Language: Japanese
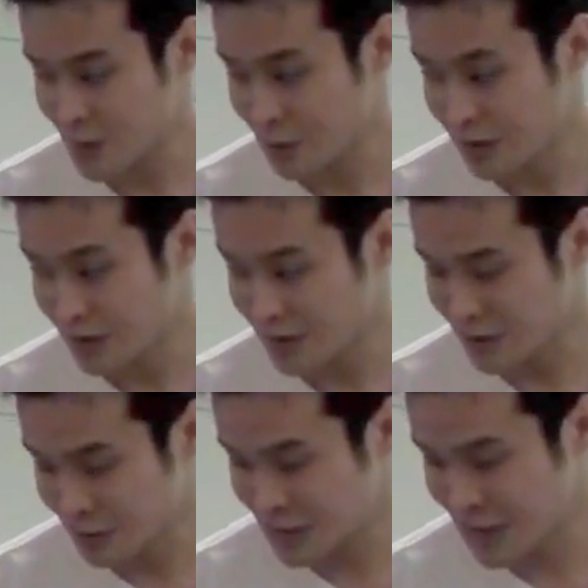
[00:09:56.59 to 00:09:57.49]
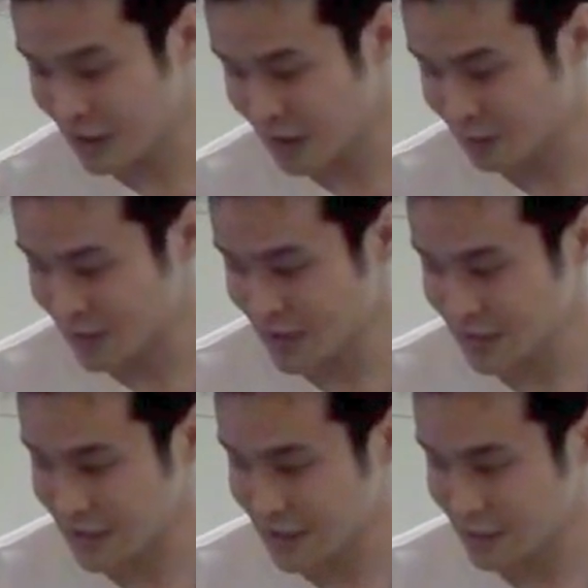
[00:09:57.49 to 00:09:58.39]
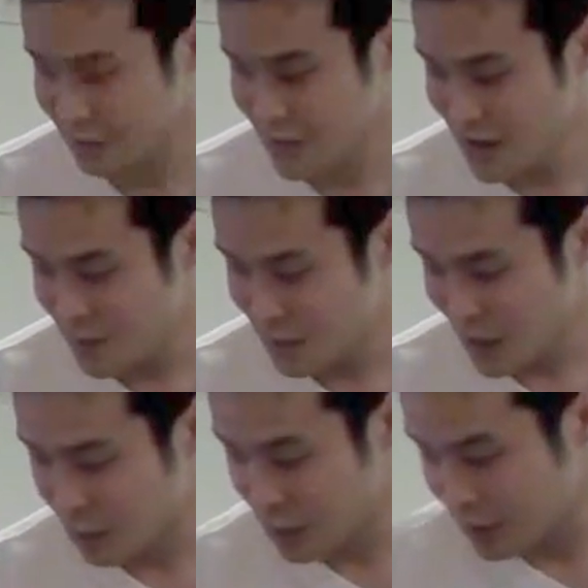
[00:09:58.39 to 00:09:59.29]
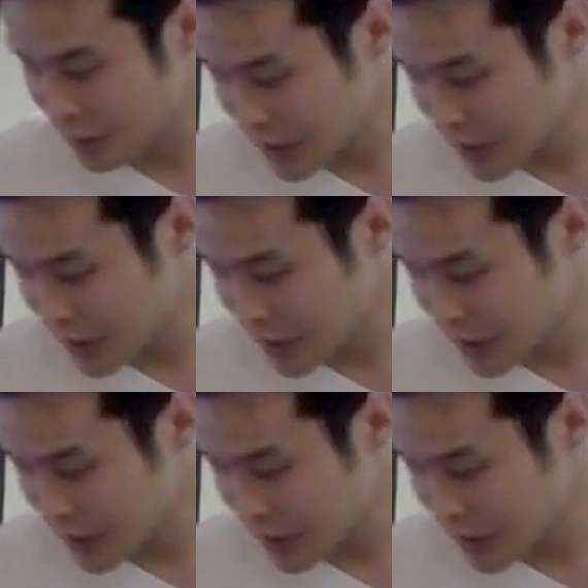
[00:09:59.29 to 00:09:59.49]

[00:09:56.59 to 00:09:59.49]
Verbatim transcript: よくよく使う絵文字なんですけど、まあ、こういうふ